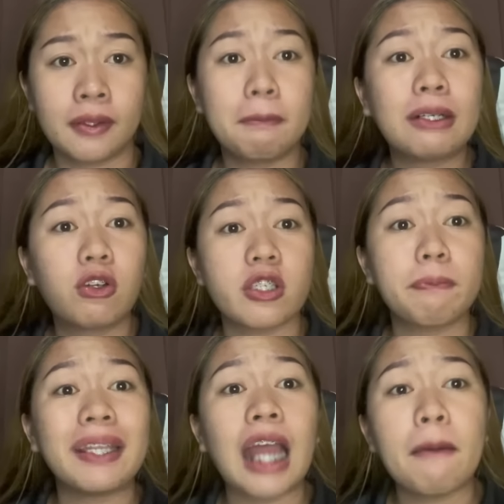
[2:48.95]
Bagkus
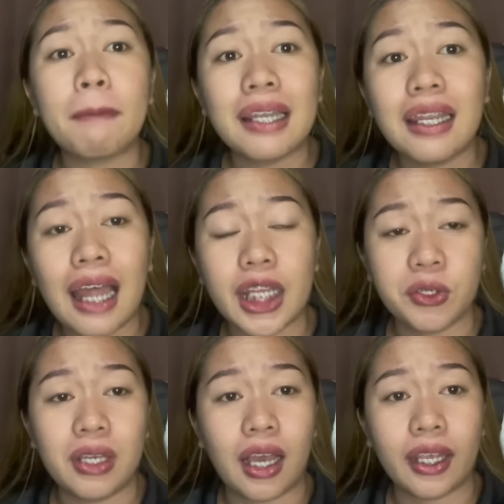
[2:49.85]
pinapalala
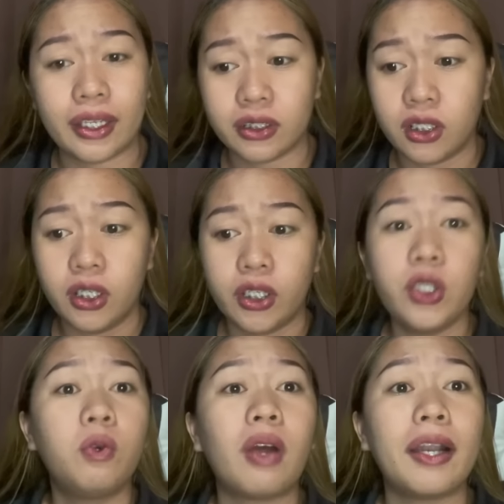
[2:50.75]
nyo lang and
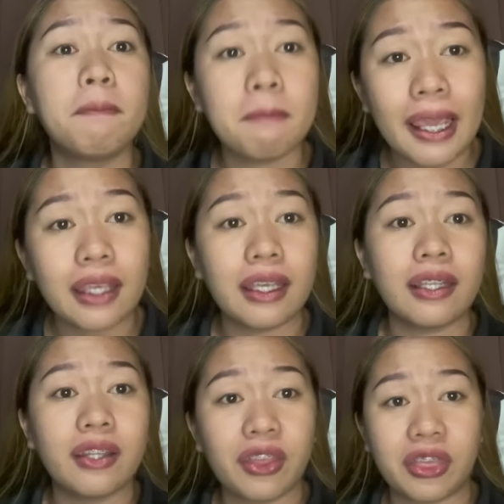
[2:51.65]
you are
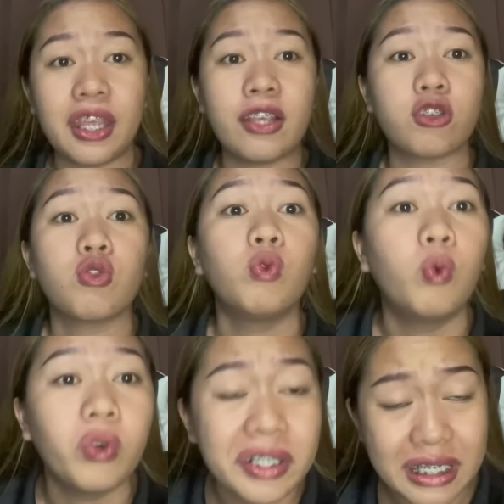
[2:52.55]
making the things
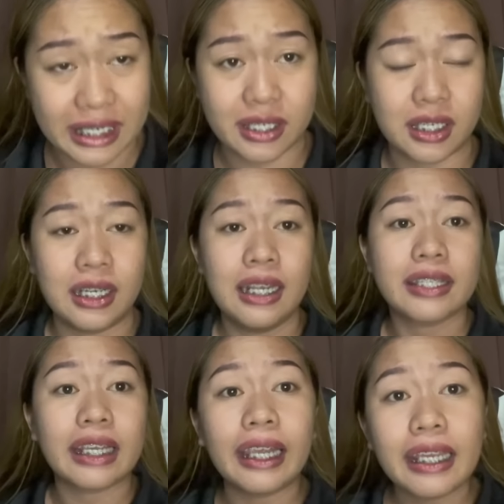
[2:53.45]
worst
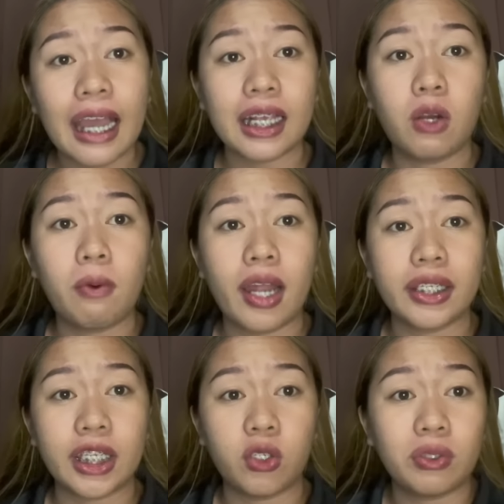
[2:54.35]
sa ginagawa
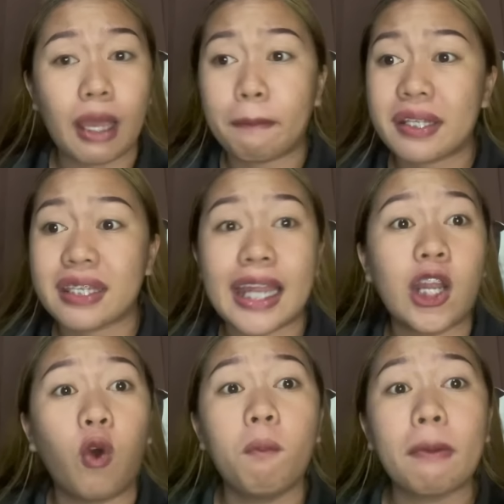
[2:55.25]
ninyo. Dapat
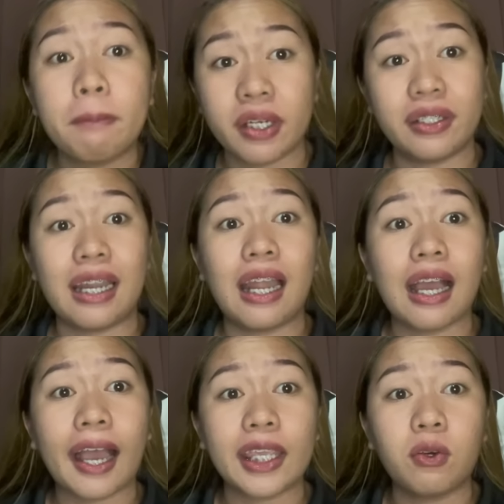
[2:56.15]
sana umappear na
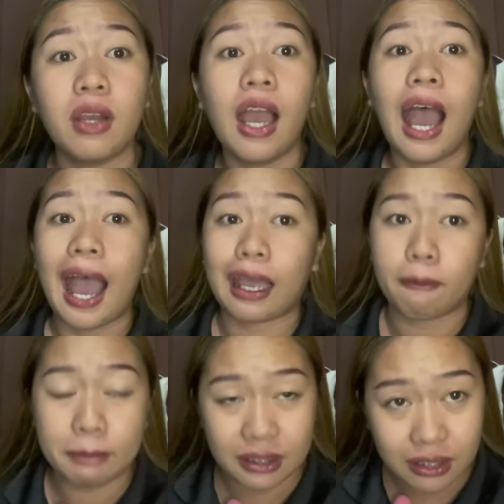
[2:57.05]
lang kayo.
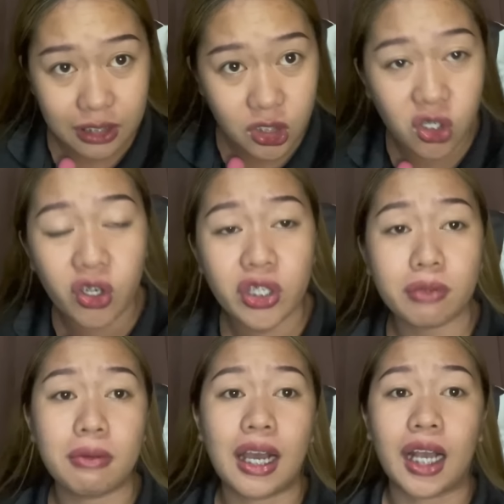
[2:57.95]
Harapin ninyo
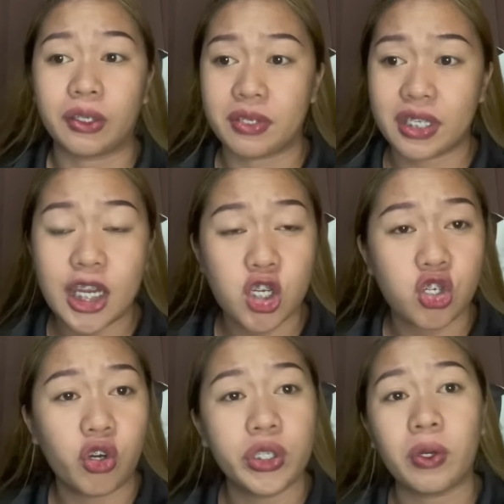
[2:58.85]
yung mga
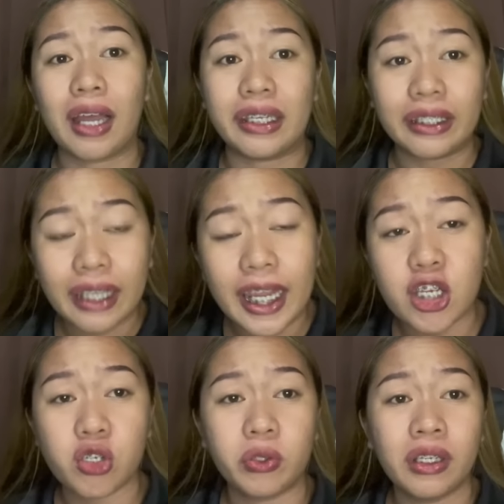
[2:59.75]
accusation, yung
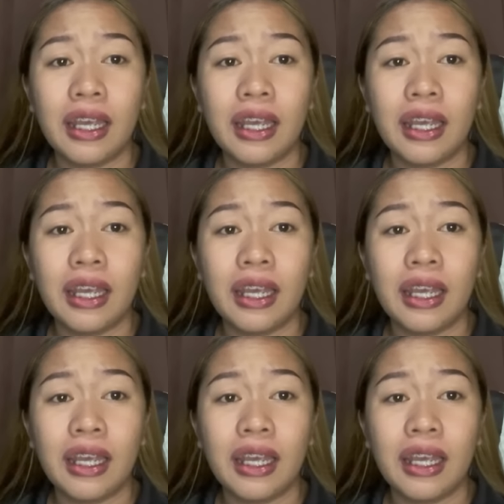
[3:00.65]
allegation.